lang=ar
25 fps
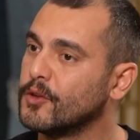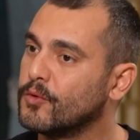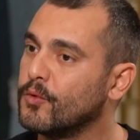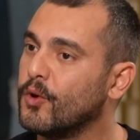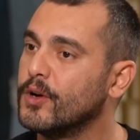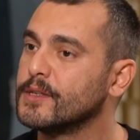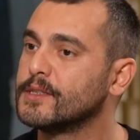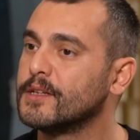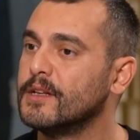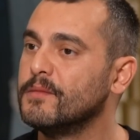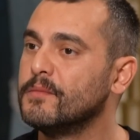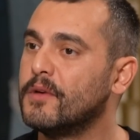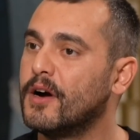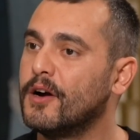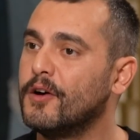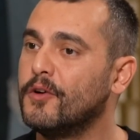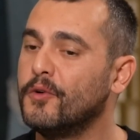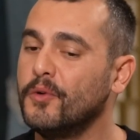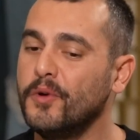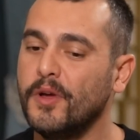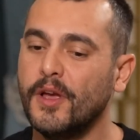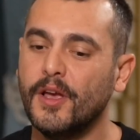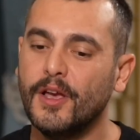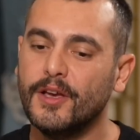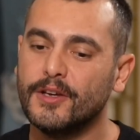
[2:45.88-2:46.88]
متواصل
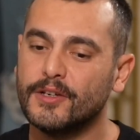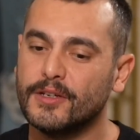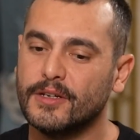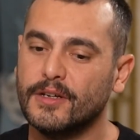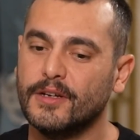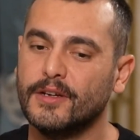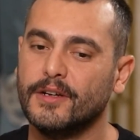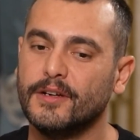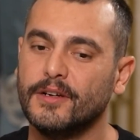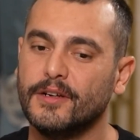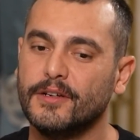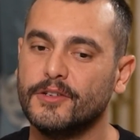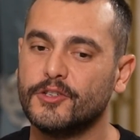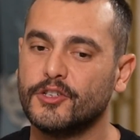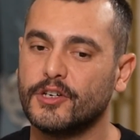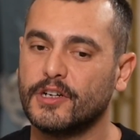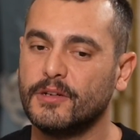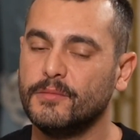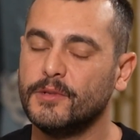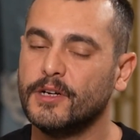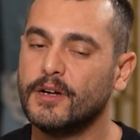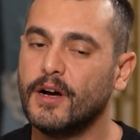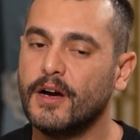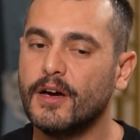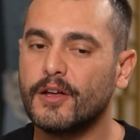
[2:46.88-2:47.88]
معه آه, آه،
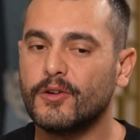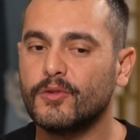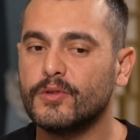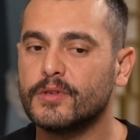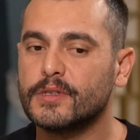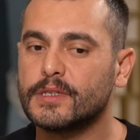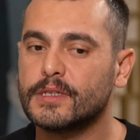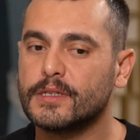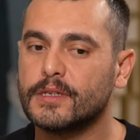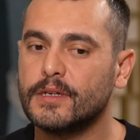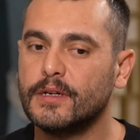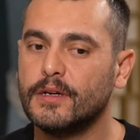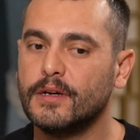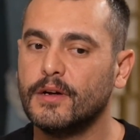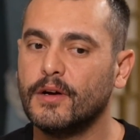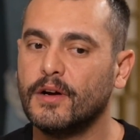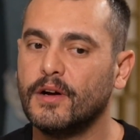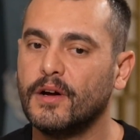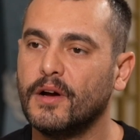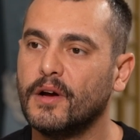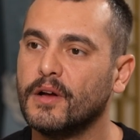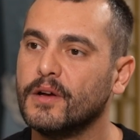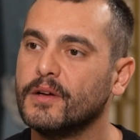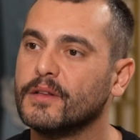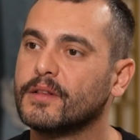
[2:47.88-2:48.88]
جيريمي ايرونز
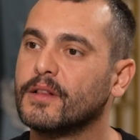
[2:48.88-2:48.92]
آه